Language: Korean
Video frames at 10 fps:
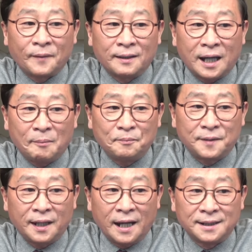
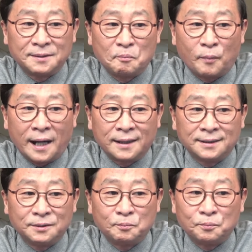함께하는
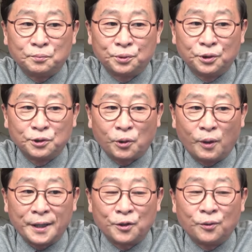많은 분을
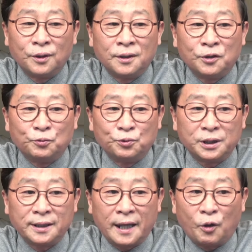통하여
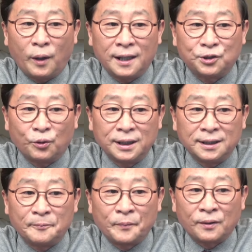우리의
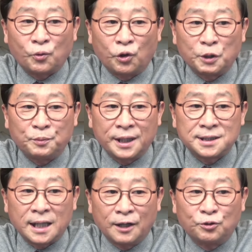활동이
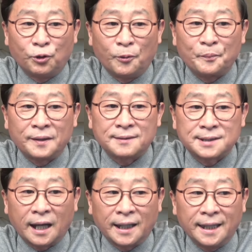고립되지 않고
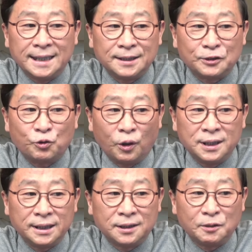장애인
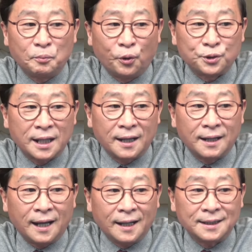권리를
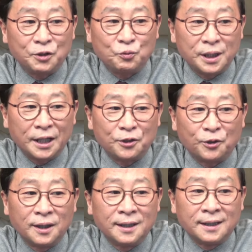보장하기
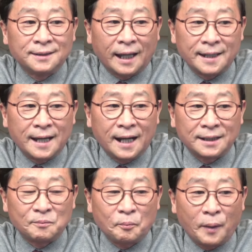위하여
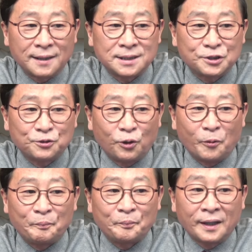다양한
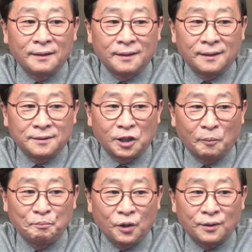방식으로
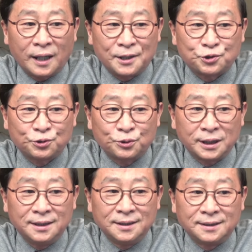협력할 수
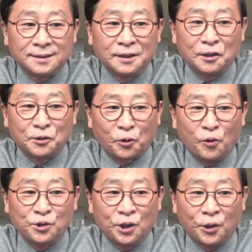있는
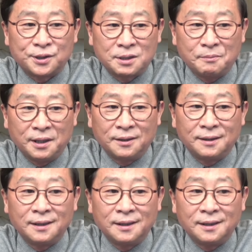동료 시민을